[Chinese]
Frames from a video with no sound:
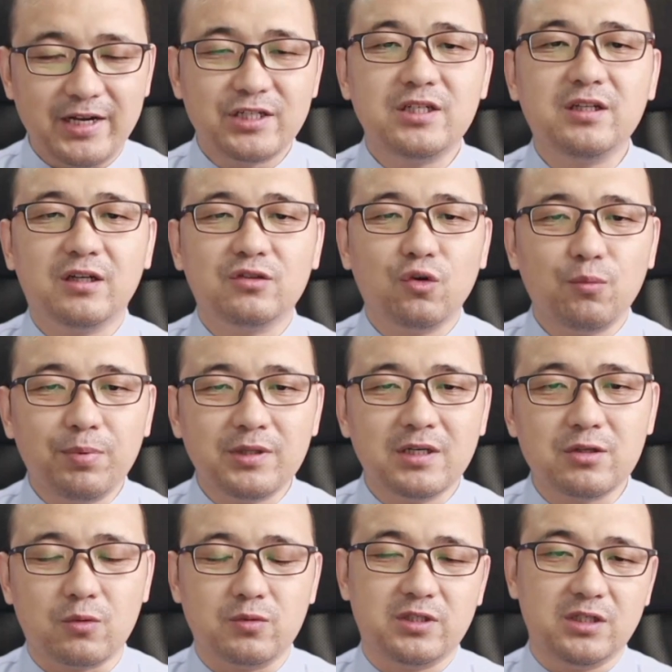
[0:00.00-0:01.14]
事呢都不能
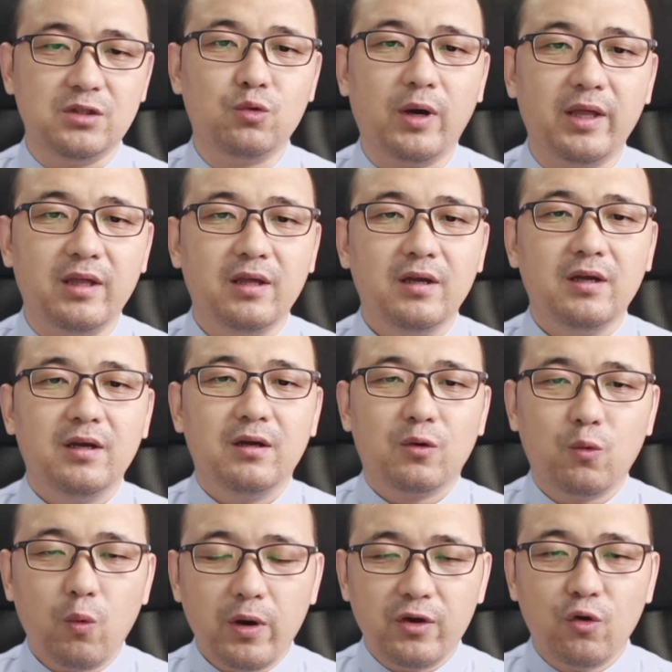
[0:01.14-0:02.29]
走极端，
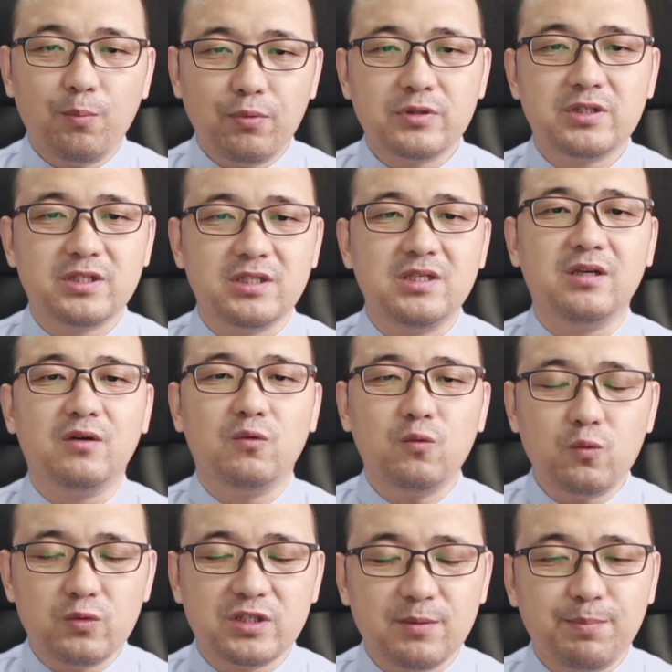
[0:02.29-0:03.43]
过犹不及，
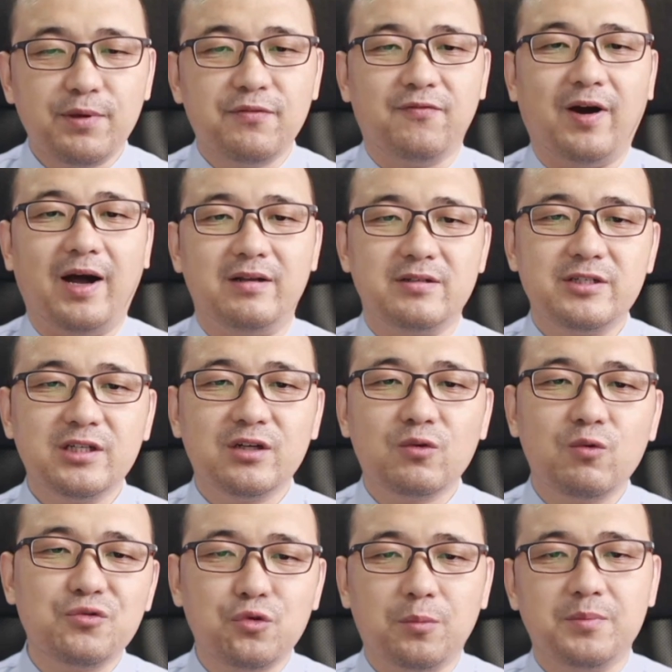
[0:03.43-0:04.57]
物极必反，这个
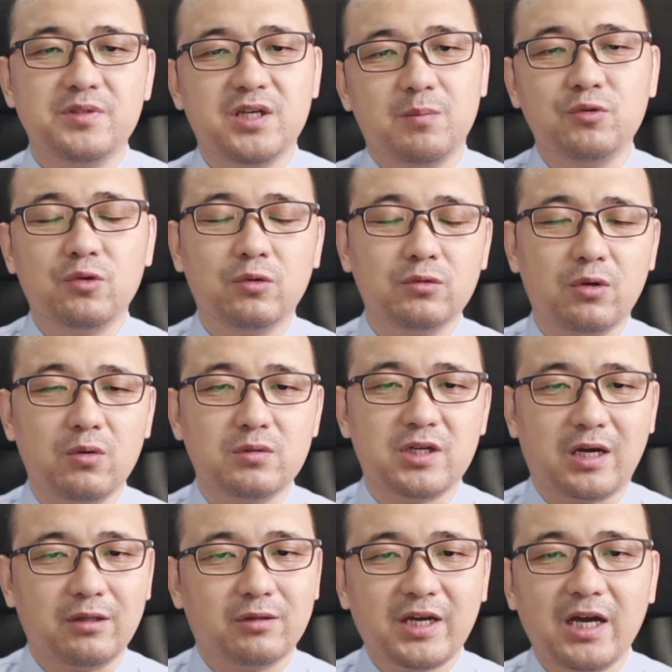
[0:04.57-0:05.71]
过去我们节目中都强
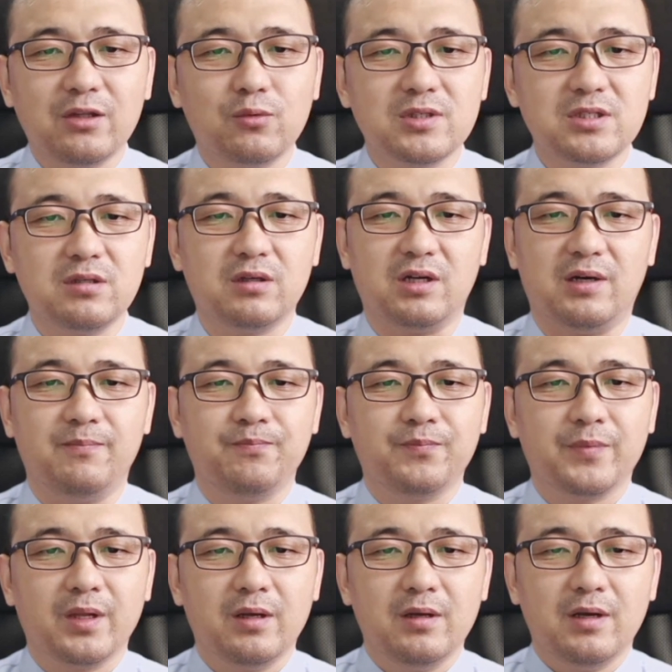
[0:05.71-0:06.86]
调太多次了。
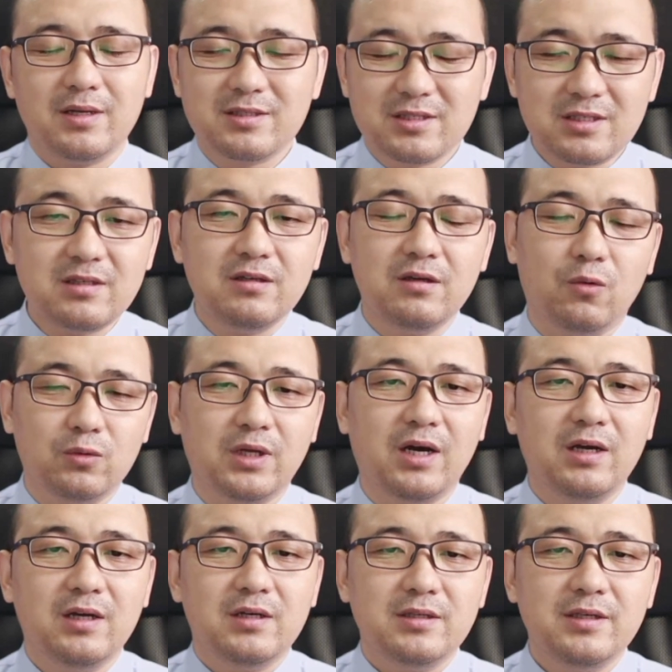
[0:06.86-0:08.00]
自由呢
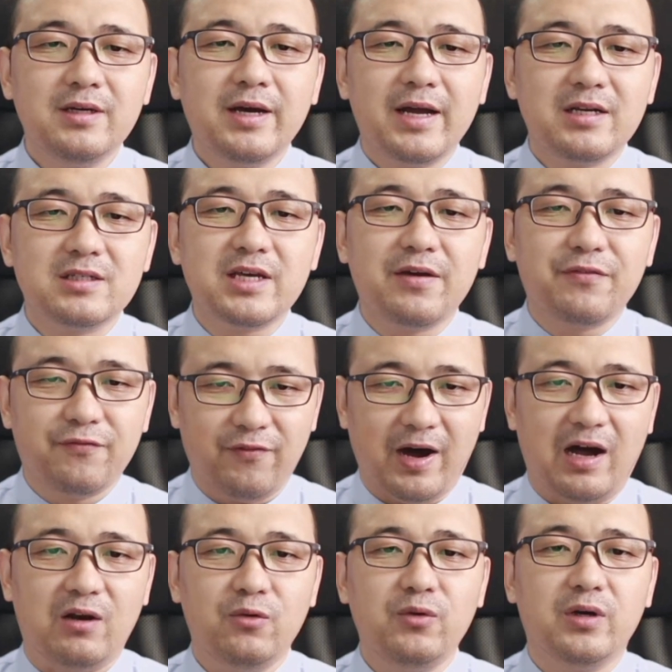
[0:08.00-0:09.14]
应该是在
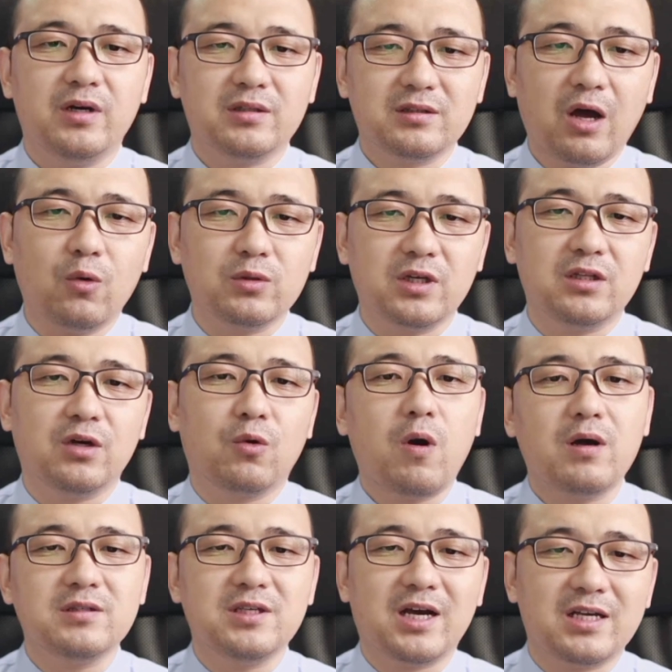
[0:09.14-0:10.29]
法律和道德的
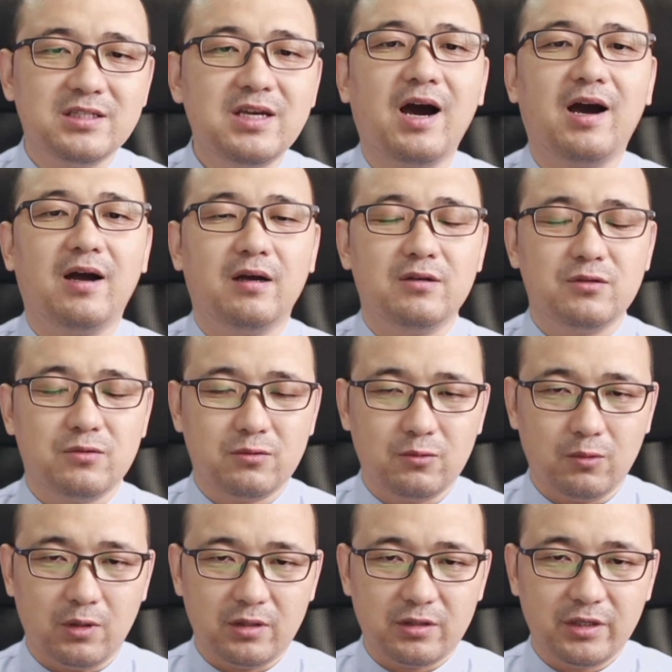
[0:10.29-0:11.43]
框架下
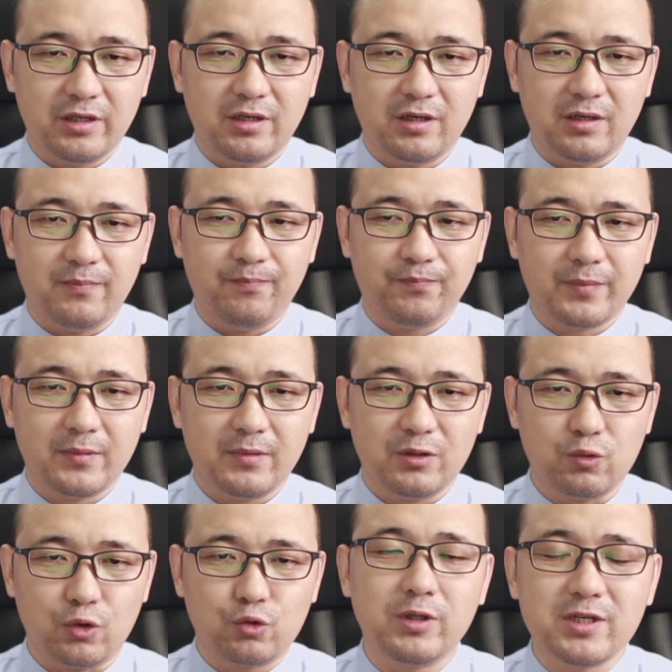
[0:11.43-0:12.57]
所
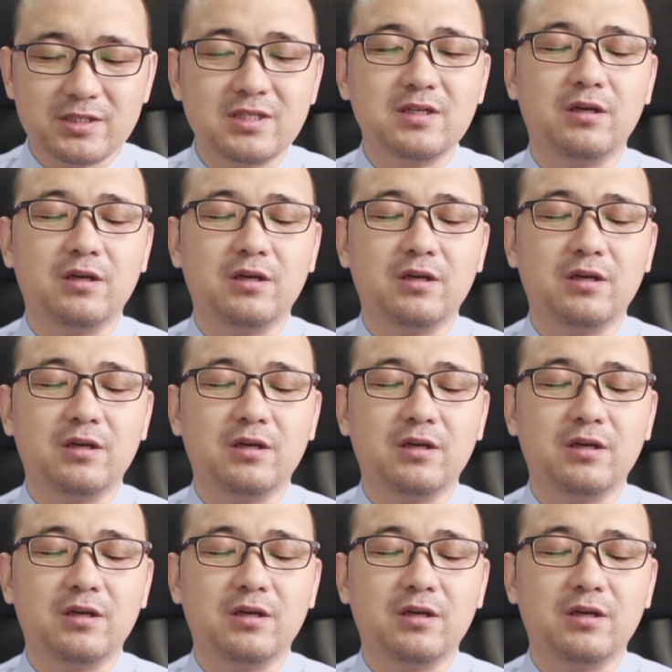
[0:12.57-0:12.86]
说的自